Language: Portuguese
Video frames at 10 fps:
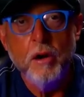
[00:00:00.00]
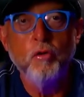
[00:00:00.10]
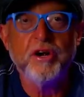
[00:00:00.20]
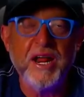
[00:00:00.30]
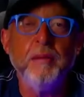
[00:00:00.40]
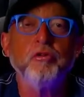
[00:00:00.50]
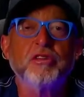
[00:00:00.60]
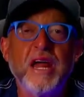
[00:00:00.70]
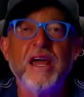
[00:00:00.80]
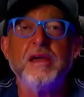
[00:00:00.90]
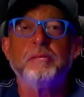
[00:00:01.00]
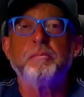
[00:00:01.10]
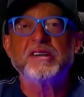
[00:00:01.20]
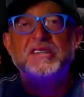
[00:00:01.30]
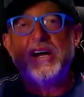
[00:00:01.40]
O Grêmio tem,
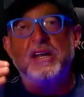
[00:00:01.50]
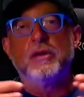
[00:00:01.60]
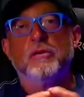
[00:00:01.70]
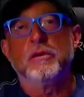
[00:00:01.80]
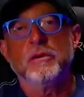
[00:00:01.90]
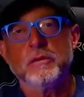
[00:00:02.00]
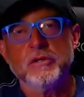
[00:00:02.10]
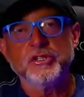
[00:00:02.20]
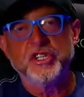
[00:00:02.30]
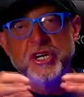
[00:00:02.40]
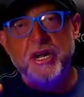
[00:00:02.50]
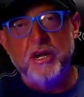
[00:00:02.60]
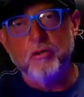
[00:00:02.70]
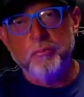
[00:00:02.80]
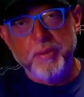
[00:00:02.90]
passarinho,
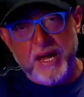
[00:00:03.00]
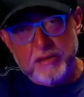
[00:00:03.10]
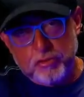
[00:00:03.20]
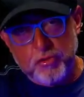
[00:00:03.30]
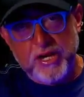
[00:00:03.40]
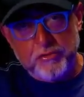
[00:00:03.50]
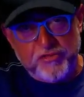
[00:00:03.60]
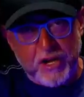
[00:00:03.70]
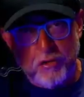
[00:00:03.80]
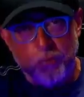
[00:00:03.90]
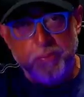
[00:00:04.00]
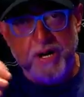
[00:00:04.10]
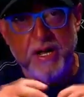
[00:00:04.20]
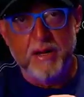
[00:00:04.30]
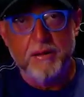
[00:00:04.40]
Diego, Beto, quem nos
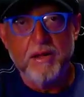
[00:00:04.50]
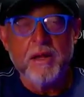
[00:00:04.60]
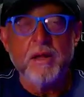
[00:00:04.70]
acompanha.